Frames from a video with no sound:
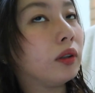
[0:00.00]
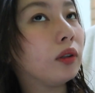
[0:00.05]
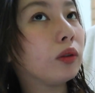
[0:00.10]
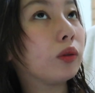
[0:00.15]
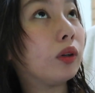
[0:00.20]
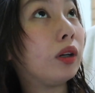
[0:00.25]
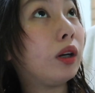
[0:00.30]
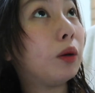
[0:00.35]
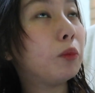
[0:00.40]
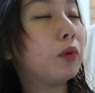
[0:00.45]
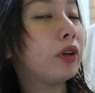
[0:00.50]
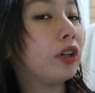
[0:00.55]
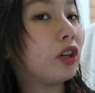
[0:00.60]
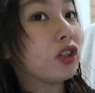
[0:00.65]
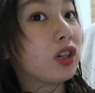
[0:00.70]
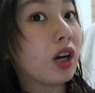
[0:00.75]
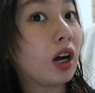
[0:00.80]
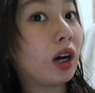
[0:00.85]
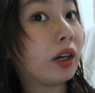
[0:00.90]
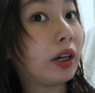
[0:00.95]
So ilang buwan na
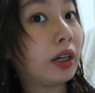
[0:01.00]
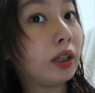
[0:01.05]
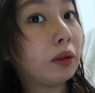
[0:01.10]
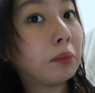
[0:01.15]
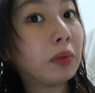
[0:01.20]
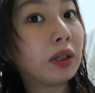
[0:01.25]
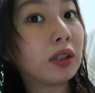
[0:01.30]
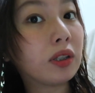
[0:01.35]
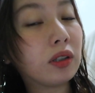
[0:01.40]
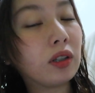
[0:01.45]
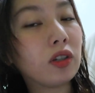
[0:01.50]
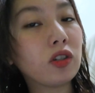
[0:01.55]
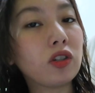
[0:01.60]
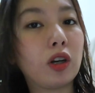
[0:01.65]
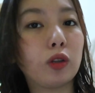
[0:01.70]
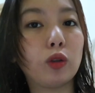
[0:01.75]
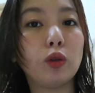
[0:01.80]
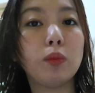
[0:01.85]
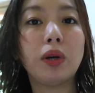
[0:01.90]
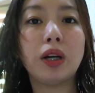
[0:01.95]
siya, 8 months na
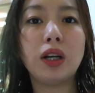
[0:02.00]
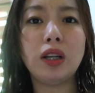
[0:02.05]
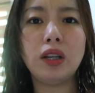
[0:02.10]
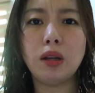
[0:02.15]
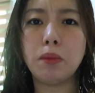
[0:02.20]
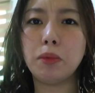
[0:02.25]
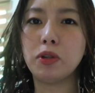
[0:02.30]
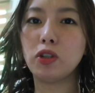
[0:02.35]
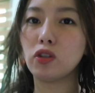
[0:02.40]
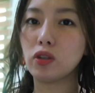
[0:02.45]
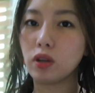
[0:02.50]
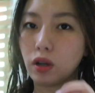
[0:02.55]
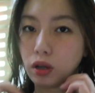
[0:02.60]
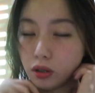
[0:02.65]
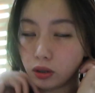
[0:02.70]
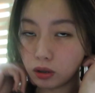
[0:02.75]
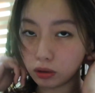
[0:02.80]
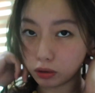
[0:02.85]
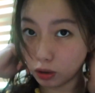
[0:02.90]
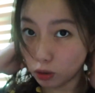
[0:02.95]
siya. Tumagal naman siya.
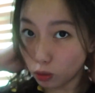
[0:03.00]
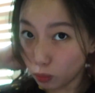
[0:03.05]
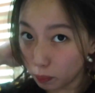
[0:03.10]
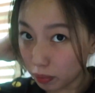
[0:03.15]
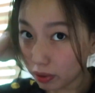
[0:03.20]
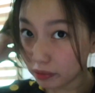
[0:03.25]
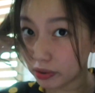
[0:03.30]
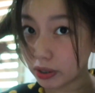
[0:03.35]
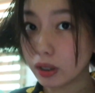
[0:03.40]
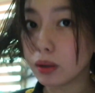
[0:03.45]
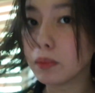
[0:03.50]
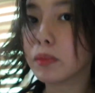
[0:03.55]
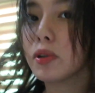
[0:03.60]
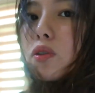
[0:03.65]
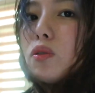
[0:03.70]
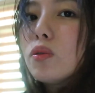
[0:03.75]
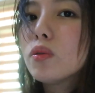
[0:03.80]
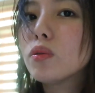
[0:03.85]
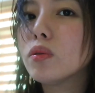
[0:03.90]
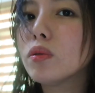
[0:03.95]
Ayan, ganun pa rin
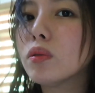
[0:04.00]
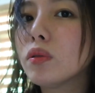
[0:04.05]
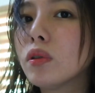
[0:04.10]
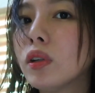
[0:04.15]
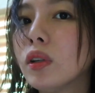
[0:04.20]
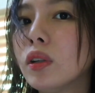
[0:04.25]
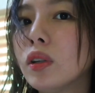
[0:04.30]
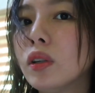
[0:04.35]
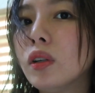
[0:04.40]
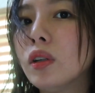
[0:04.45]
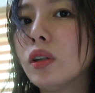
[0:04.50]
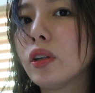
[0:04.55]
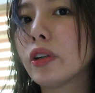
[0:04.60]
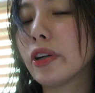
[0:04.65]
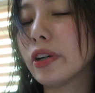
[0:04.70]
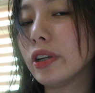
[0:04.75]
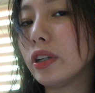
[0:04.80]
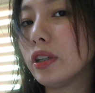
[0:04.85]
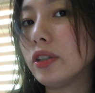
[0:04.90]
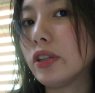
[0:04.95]
naman yung
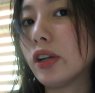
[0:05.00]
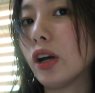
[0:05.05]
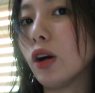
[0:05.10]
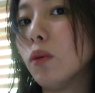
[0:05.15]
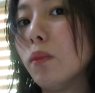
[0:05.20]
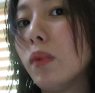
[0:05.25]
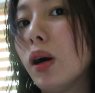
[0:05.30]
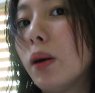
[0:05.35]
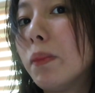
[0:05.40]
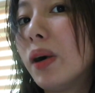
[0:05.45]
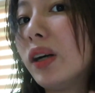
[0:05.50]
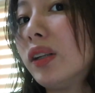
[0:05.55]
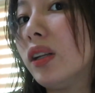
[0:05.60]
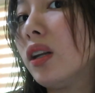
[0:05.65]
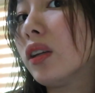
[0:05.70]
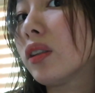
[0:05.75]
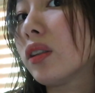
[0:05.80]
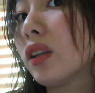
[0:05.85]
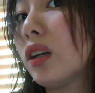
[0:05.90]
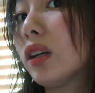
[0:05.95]
curl niya. Humaba
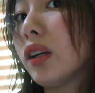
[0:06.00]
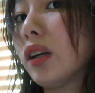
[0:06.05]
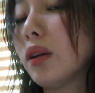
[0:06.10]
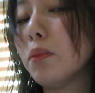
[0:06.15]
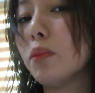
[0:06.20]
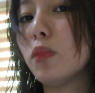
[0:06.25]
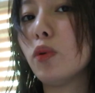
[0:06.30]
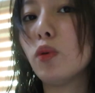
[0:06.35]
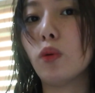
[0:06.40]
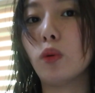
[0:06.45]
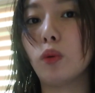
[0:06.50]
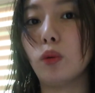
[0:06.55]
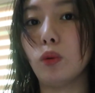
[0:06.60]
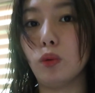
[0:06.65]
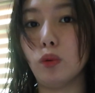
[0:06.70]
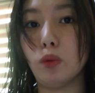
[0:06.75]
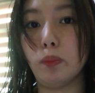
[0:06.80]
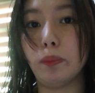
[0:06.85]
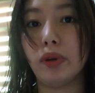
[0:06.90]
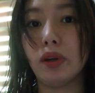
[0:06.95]
na lang talaga yung buhok
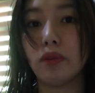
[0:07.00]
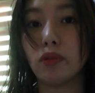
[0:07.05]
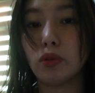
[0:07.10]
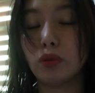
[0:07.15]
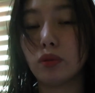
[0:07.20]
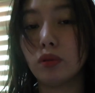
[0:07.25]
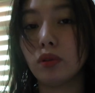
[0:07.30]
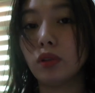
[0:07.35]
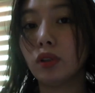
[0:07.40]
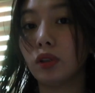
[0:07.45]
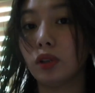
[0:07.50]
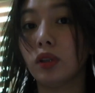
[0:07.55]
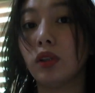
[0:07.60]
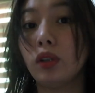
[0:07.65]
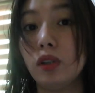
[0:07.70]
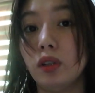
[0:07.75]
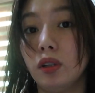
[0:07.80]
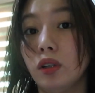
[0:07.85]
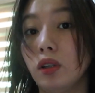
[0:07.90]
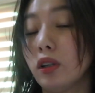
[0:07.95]
ko, pero
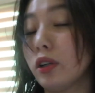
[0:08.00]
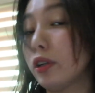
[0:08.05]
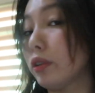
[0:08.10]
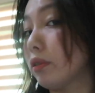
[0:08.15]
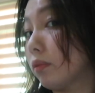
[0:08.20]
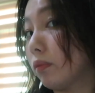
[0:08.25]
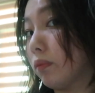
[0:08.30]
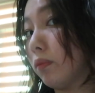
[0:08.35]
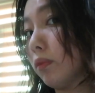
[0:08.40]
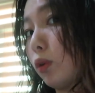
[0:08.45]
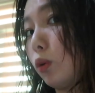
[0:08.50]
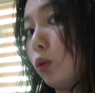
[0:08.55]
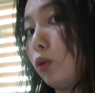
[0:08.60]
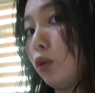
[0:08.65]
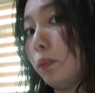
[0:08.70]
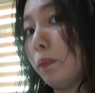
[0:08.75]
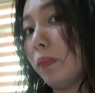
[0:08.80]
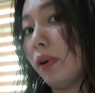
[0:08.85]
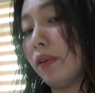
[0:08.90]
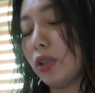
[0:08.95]

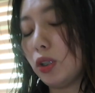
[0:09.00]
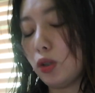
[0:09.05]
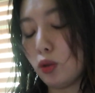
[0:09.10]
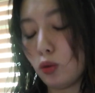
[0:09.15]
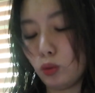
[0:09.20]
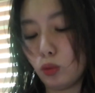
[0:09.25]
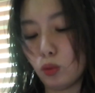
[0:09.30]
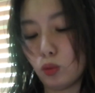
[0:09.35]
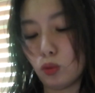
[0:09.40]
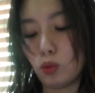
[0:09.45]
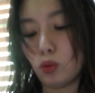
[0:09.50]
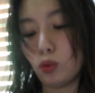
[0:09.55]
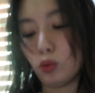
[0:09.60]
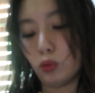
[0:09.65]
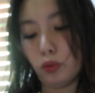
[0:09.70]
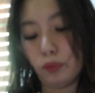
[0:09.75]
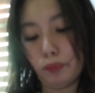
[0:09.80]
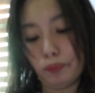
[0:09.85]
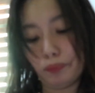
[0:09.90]
kulot pa rin yung dulo.